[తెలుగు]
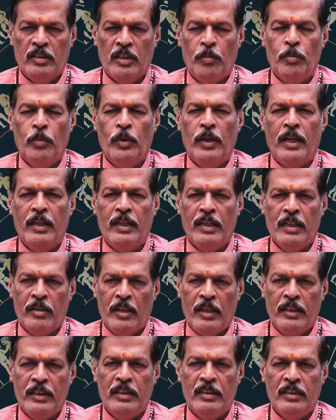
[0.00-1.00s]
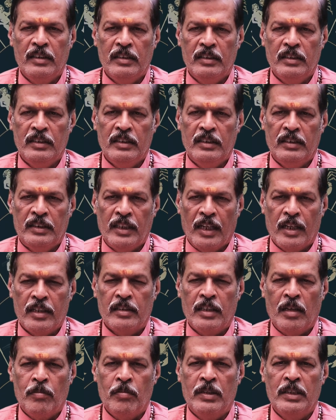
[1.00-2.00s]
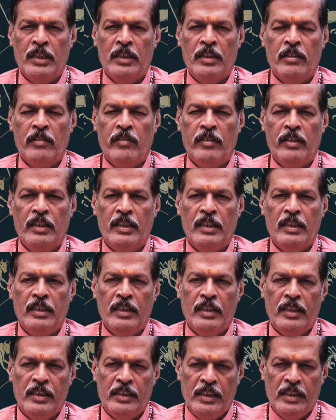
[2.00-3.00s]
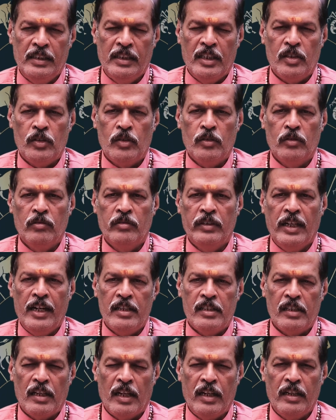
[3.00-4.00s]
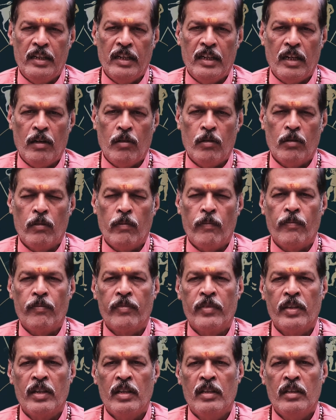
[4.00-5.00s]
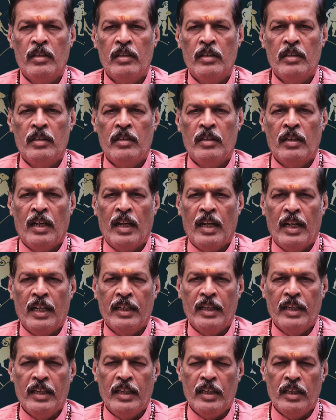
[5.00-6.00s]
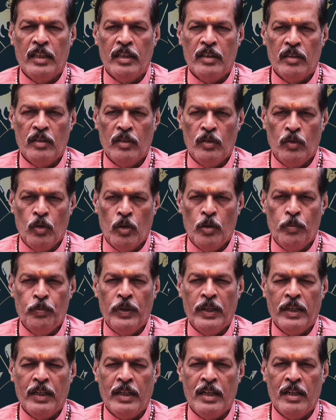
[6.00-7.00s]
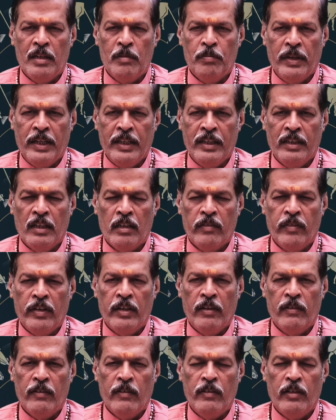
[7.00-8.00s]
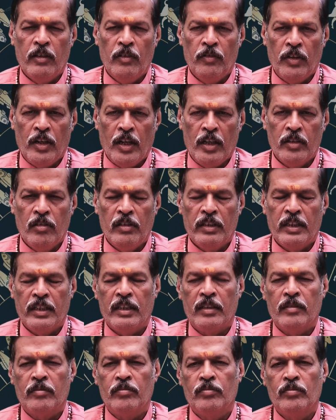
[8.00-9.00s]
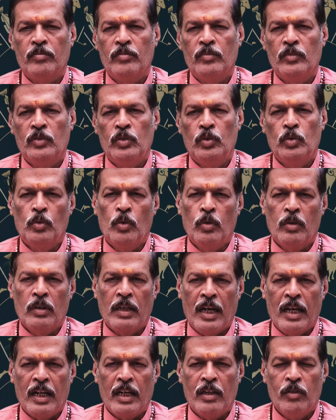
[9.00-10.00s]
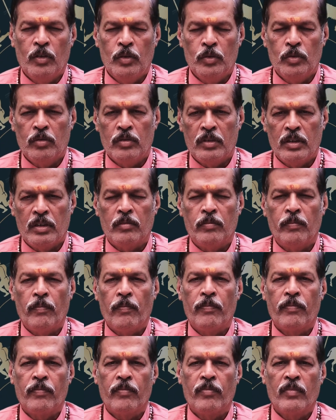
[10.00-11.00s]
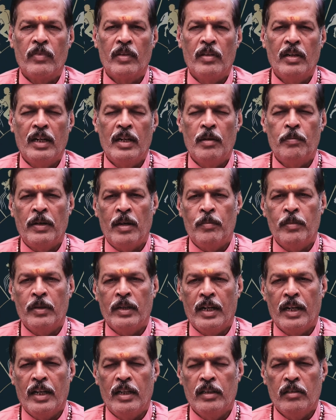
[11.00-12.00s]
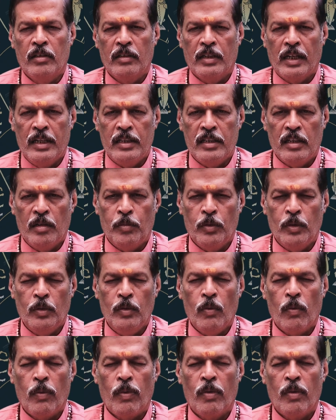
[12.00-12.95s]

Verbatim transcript: జబ్బులు అంటే వాళ్ళ సెక్స్ సంబంధించినటువంటి డిసీజెస్ ఎయిడ్స్ లాంటివి రావడం అలాగే గోప్యంగా భయంకరమైనటువంటి వ్యాధులకి సుక్కుడు కారణం అవుతుండడం అంటే పాపగ్రహాలతో కలిసినప్పుడు